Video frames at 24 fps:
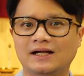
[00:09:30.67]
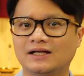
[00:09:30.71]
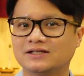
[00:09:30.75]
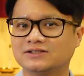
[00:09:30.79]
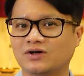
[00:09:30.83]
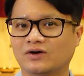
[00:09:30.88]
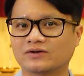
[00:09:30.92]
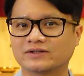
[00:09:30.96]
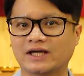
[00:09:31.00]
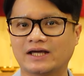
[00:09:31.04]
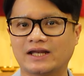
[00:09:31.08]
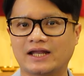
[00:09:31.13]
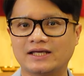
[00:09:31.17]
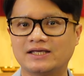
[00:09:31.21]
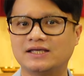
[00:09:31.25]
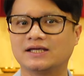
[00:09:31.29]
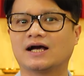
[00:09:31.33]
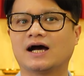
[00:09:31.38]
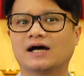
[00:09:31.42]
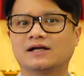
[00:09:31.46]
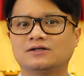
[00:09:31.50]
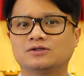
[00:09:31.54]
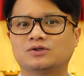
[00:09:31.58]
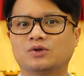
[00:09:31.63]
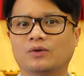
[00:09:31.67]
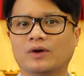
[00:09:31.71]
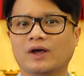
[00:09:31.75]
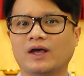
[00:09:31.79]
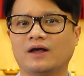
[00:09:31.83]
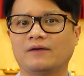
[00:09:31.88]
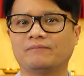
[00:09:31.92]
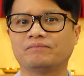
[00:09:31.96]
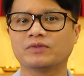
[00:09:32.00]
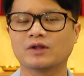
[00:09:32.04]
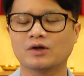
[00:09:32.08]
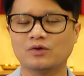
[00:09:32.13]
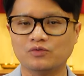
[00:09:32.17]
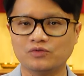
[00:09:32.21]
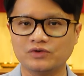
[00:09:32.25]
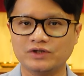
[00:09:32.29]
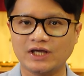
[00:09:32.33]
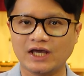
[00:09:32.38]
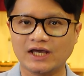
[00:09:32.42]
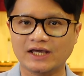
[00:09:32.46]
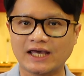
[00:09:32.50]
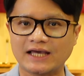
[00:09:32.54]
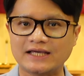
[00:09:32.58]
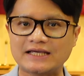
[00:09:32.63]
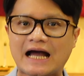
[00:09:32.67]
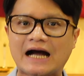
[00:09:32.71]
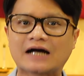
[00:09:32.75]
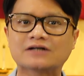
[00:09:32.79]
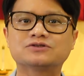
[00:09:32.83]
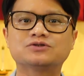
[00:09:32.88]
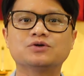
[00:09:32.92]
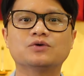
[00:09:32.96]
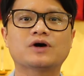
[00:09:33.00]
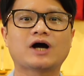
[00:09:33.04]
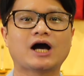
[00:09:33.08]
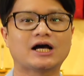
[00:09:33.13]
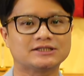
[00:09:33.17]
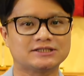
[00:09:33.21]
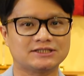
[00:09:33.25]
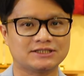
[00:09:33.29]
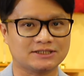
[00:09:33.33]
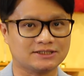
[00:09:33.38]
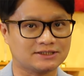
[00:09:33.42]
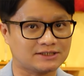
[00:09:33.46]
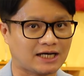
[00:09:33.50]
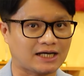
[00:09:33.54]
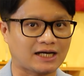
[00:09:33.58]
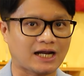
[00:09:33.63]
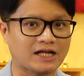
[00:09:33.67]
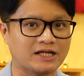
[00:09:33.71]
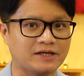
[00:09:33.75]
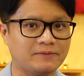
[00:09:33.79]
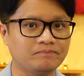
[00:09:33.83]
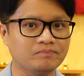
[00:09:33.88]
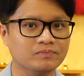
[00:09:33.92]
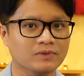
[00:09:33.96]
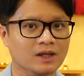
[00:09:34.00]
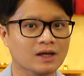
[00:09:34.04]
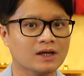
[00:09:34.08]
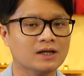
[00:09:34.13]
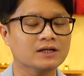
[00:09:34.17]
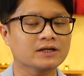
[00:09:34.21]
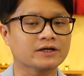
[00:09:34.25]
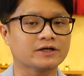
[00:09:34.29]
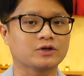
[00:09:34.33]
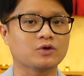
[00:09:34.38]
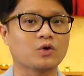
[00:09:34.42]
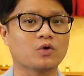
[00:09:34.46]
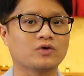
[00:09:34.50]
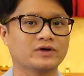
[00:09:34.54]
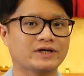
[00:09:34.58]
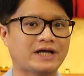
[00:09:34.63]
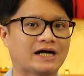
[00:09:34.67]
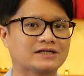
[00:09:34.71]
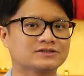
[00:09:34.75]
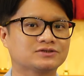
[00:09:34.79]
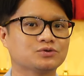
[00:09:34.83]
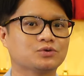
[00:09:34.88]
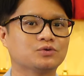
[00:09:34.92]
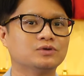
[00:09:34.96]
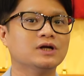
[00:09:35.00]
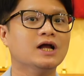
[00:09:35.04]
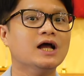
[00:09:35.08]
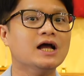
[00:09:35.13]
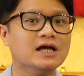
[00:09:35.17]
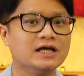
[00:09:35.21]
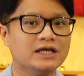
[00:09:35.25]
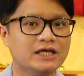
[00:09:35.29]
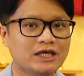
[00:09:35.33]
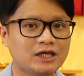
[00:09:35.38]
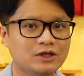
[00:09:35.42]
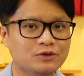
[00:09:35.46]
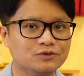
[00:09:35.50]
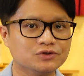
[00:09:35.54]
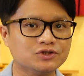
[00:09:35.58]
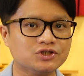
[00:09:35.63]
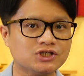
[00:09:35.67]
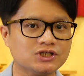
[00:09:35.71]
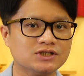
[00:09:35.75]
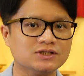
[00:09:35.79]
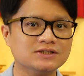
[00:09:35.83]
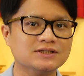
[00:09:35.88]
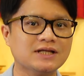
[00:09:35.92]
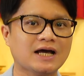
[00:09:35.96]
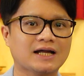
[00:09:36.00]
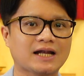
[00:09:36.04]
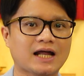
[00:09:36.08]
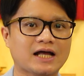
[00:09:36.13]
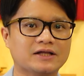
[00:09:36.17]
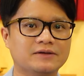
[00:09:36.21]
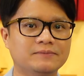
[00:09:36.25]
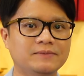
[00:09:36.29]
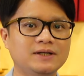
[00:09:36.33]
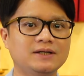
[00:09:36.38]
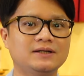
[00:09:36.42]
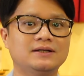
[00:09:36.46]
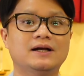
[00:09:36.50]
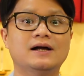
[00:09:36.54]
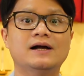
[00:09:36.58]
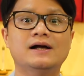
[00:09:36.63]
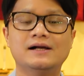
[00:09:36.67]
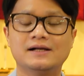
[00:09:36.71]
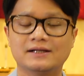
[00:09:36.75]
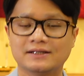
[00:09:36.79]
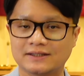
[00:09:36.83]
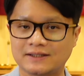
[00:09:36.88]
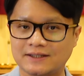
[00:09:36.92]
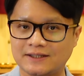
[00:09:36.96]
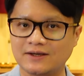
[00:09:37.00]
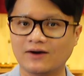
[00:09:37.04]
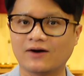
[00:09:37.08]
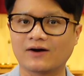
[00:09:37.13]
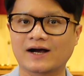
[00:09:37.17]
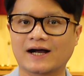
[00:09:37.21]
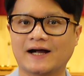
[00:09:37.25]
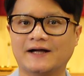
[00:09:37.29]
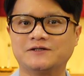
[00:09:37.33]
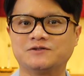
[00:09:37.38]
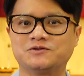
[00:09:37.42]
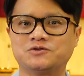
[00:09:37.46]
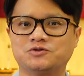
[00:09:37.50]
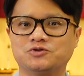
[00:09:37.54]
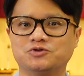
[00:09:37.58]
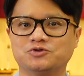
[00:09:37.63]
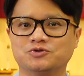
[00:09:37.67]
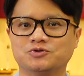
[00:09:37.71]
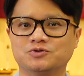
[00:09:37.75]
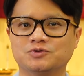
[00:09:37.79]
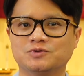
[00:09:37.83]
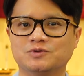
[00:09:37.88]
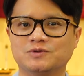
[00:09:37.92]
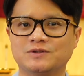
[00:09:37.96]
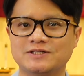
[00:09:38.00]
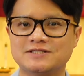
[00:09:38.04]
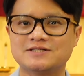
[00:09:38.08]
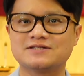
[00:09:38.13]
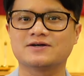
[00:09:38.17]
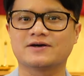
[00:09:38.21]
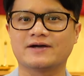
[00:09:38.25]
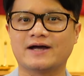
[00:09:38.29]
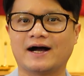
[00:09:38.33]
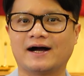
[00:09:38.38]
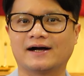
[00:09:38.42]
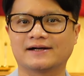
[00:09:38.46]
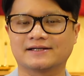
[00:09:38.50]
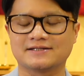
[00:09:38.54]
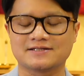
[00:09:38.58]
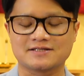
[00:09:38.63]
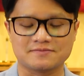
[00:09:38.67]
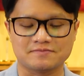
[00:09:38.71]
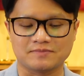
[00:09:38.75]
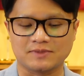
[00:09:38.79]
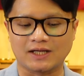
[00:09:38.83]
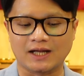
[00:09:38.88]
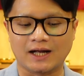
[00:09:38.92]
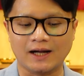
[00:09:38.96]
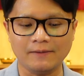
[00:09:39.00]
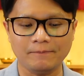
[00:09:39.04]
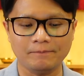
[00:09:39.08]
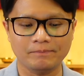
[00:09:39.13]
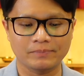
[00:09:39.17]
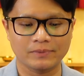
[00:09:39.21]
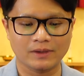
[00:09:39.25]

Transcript: 성탄의 기간을 통해 우리에게 약속하시는 하나님, 그리고 그 약속을 이루시는 하나님을 기억할 수 있어야 하겠습니다.